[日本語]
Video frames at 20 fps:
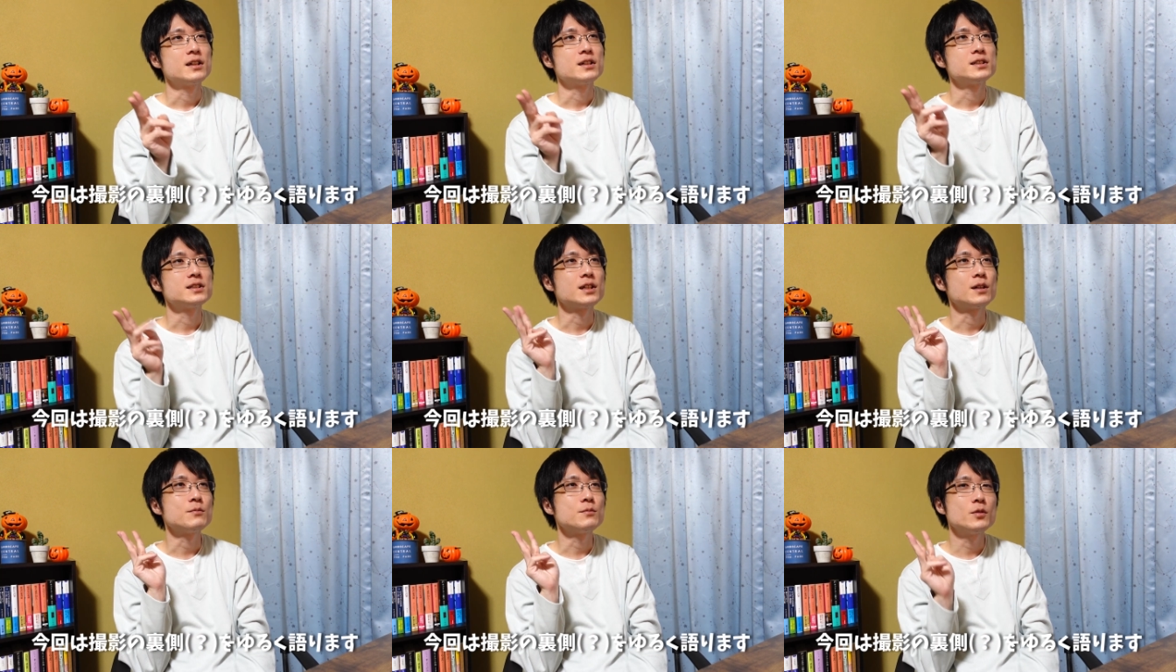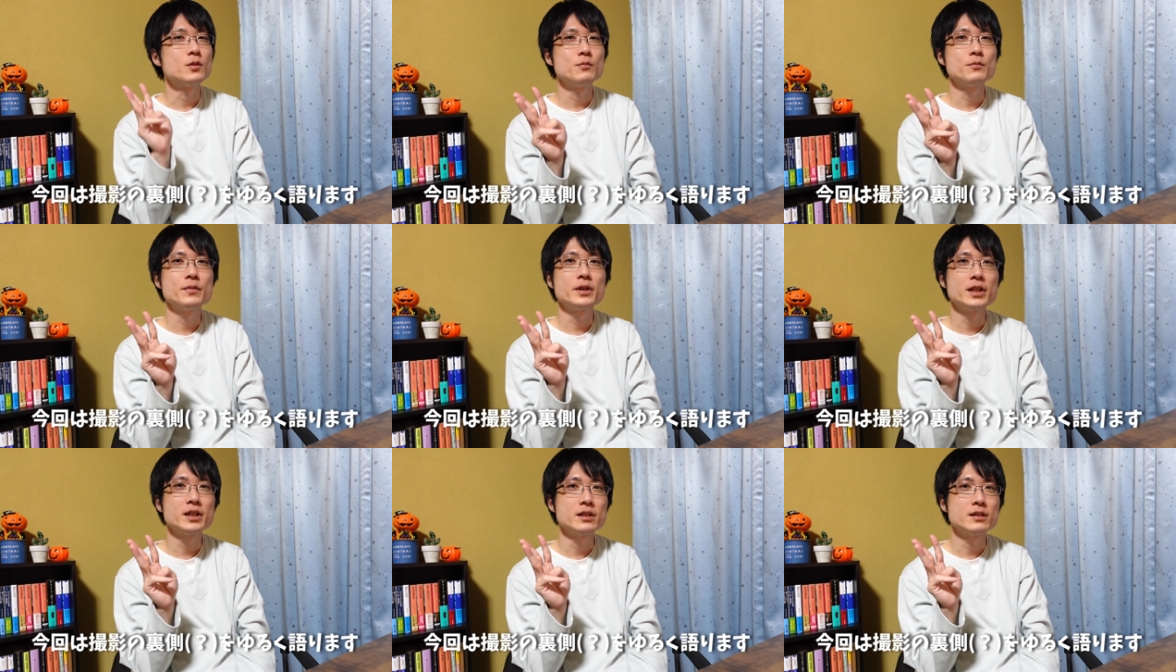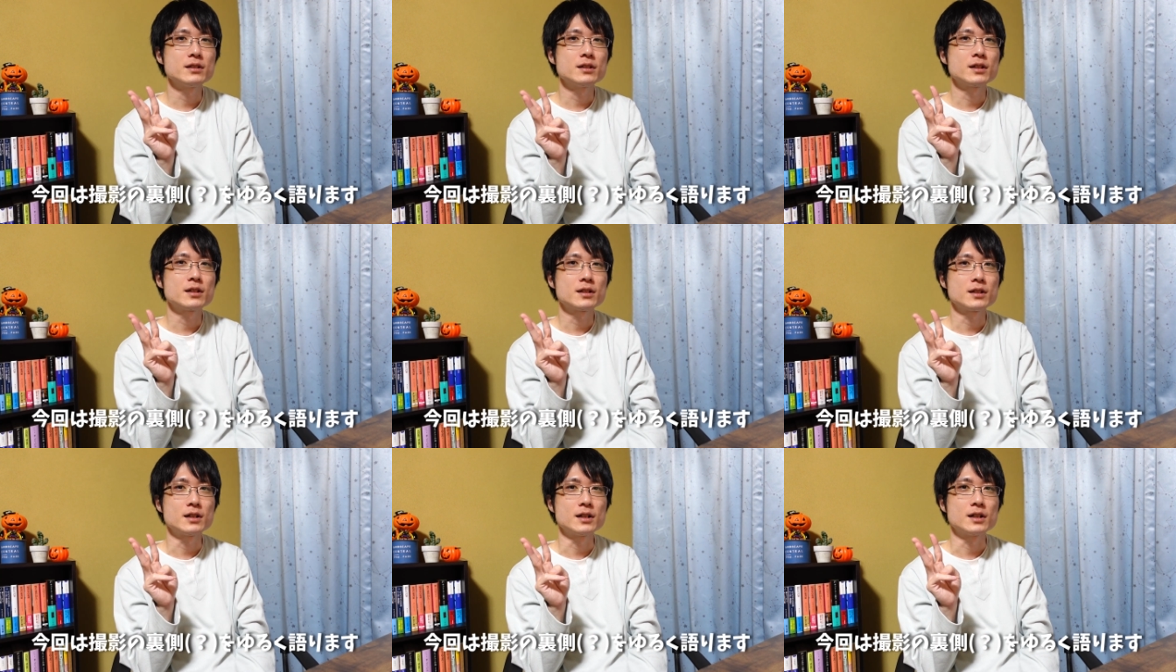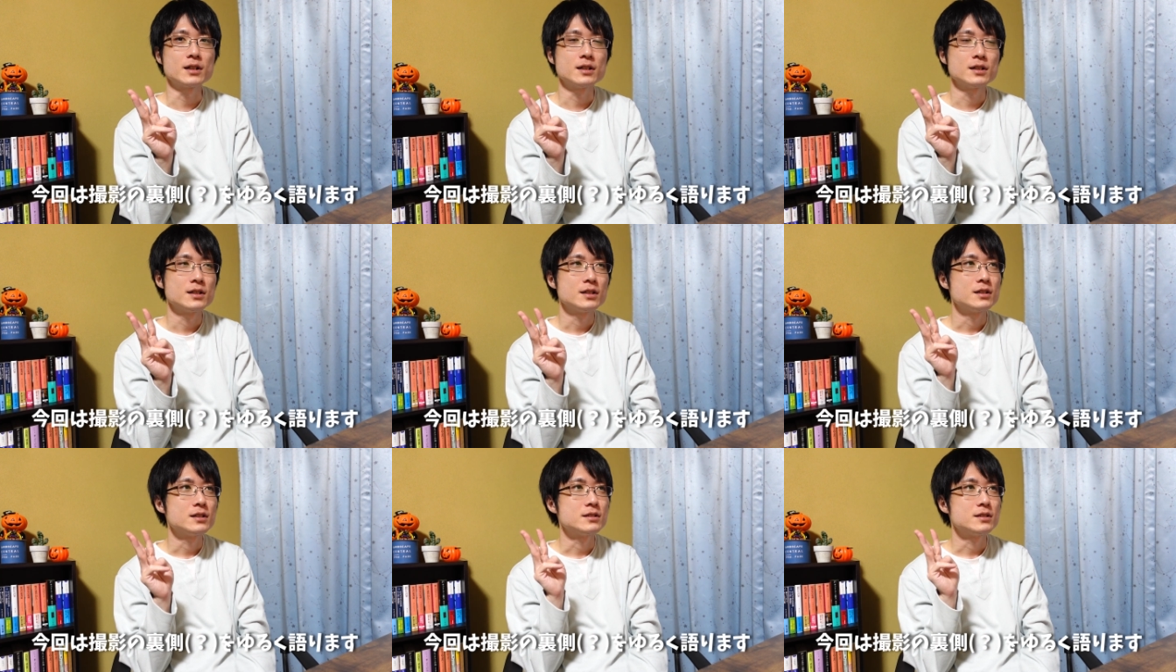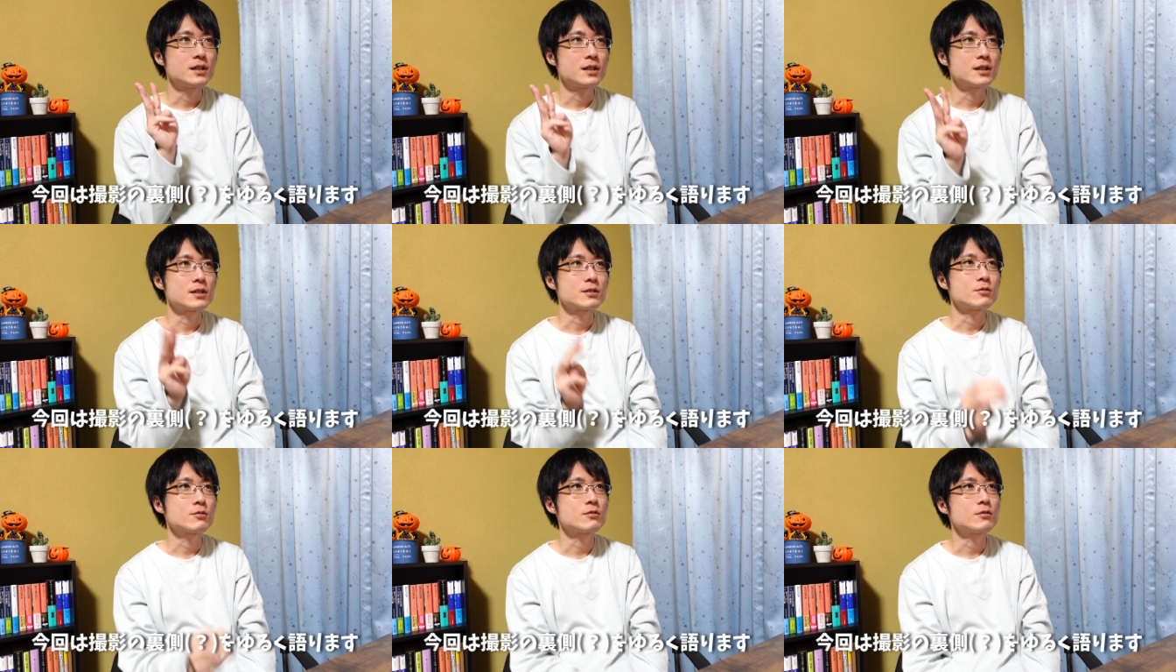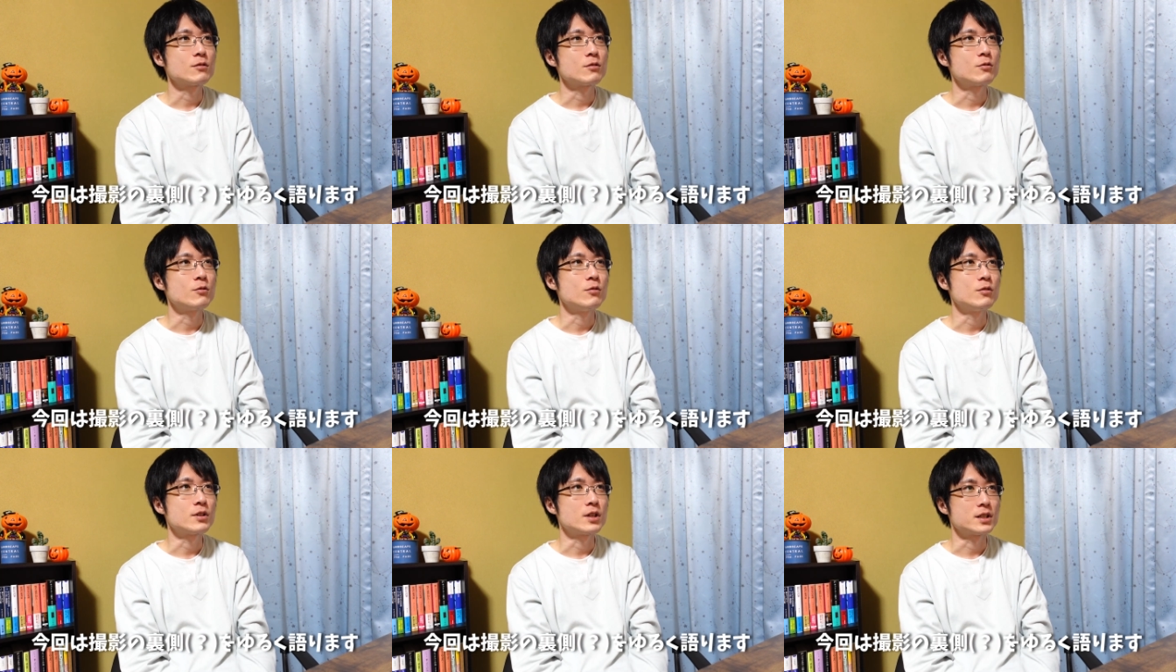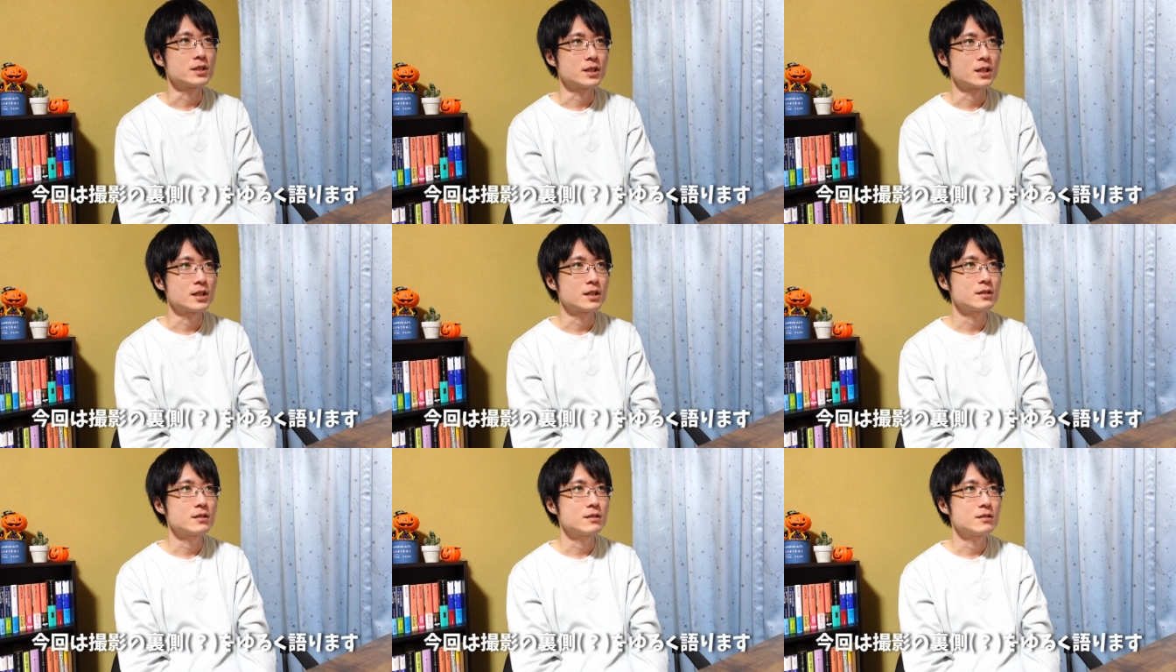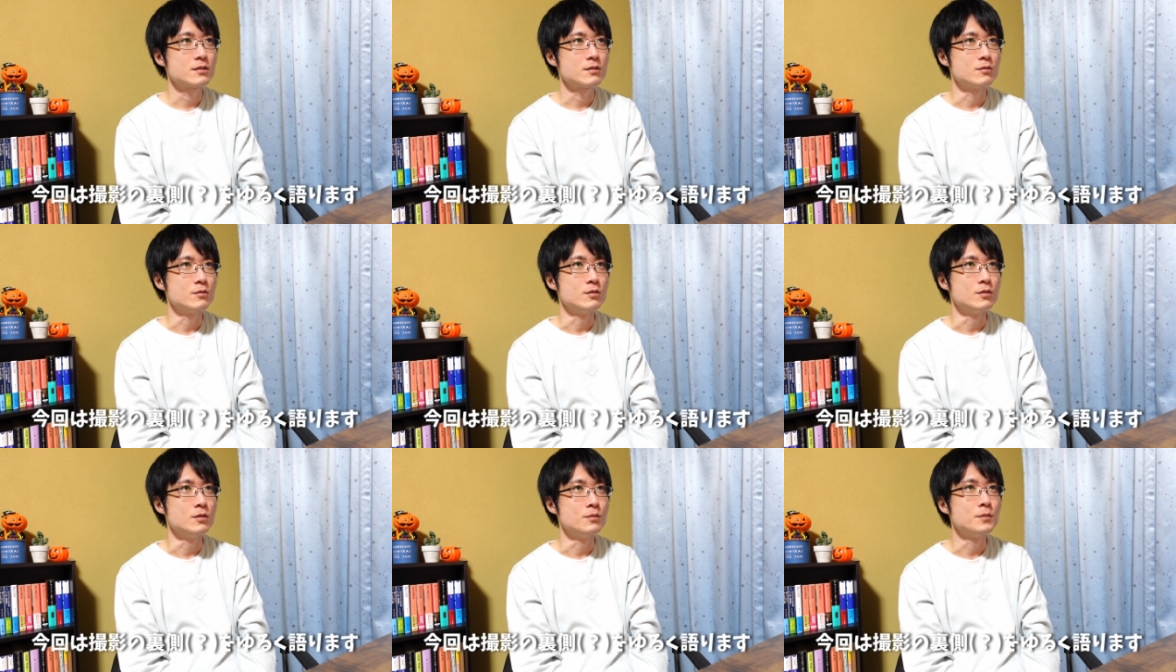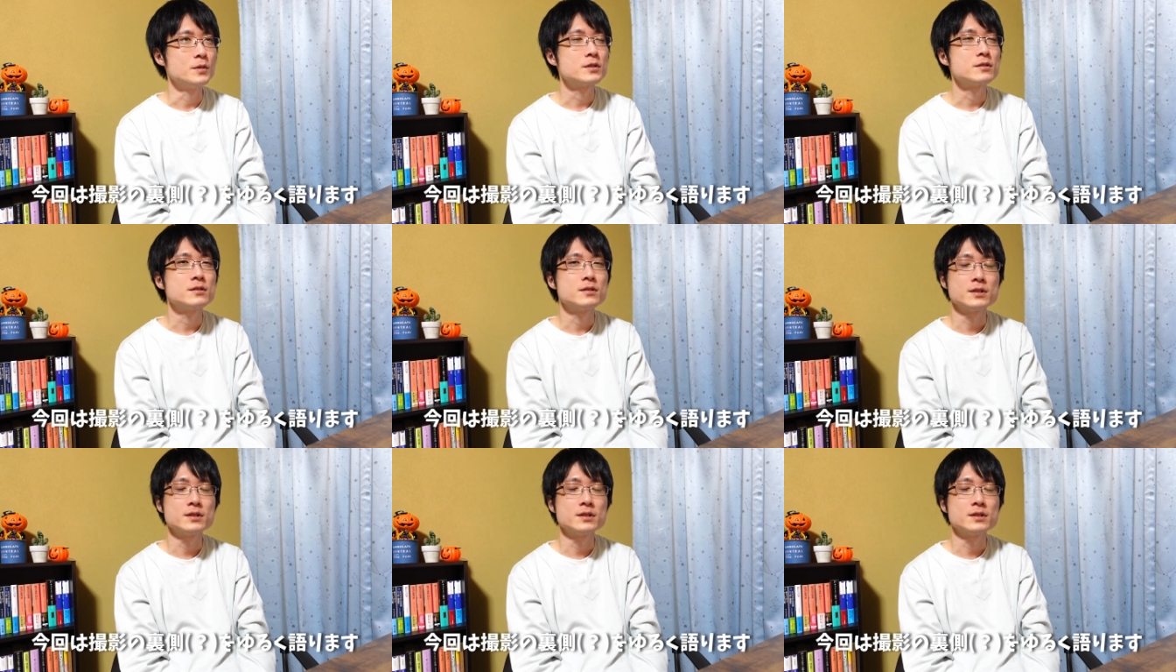3本目なんか、なんか撮っとこうかなと思っ